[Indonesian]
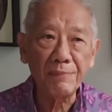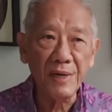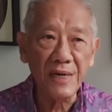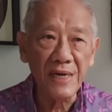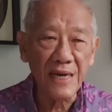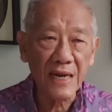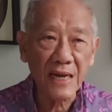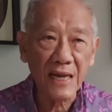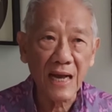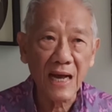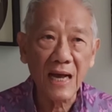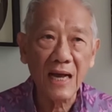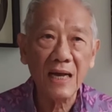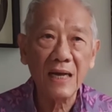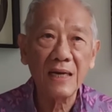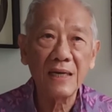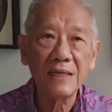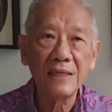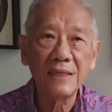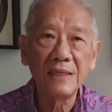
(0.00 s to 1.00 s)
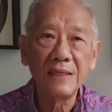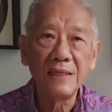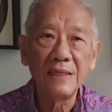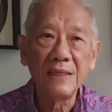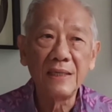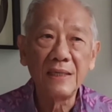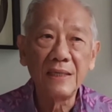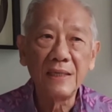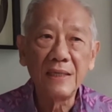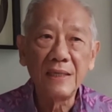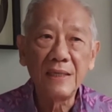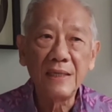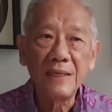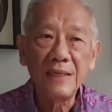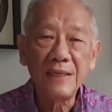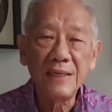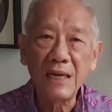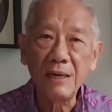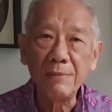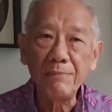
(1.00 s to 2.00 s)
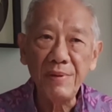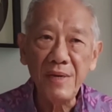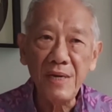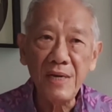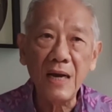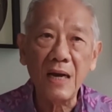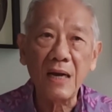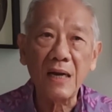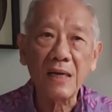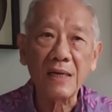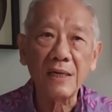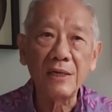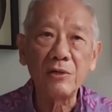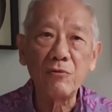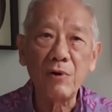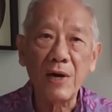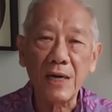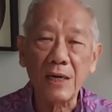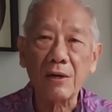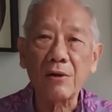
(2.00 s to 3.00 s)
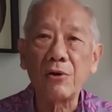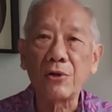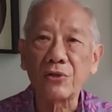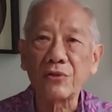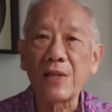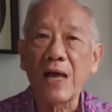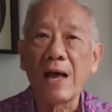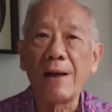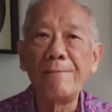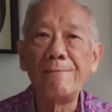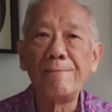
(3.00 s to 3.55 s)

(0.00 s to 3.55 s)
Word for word: menikah dan pindah ke luar kota.